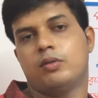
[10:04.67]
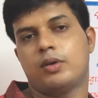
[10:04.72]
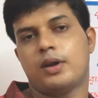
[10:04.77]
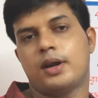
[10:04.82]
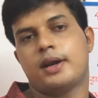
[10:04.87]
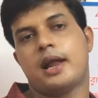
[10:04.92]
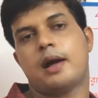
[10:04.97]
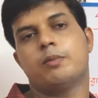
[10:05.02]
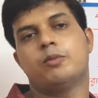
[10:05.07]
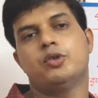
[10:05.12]

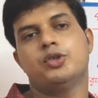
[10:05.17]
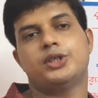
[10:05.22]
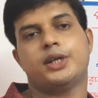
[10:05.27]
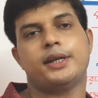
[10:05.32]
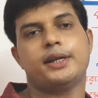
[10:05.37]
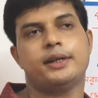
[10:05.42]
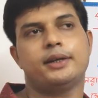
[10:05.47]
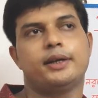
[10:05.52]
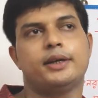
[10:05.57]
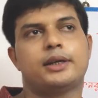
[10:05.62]
ওনার নাম
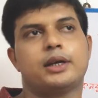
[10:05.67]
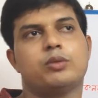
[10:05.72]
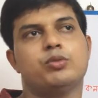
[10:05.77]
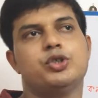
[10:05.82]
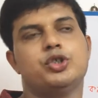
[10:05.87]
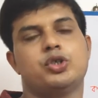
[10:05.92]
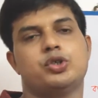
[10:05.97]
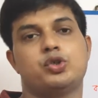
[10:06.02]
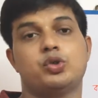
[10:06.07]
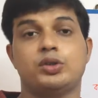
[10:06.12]
অনুসারে এটা
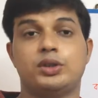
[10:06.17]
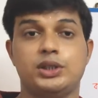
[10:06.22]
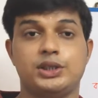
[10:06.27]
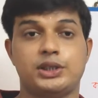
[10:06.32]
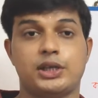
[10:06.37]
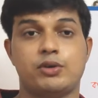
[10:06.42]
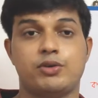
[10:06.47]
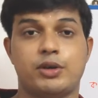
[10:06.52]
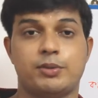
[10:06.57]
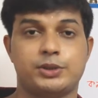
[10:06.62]
উনিশশো
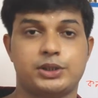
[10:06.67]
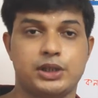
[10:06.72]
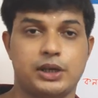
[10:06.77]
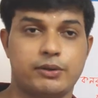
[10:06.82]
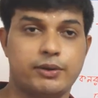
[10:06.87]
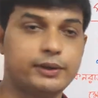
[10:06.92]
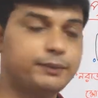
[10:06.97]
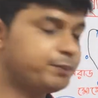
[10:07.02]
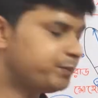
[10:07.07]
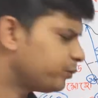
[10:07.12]
ছত্রিশ সালে উনি
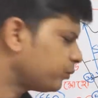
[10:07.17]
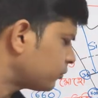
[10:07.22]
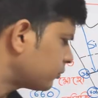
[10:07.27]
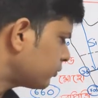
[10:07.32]
আবিষ্কার করেন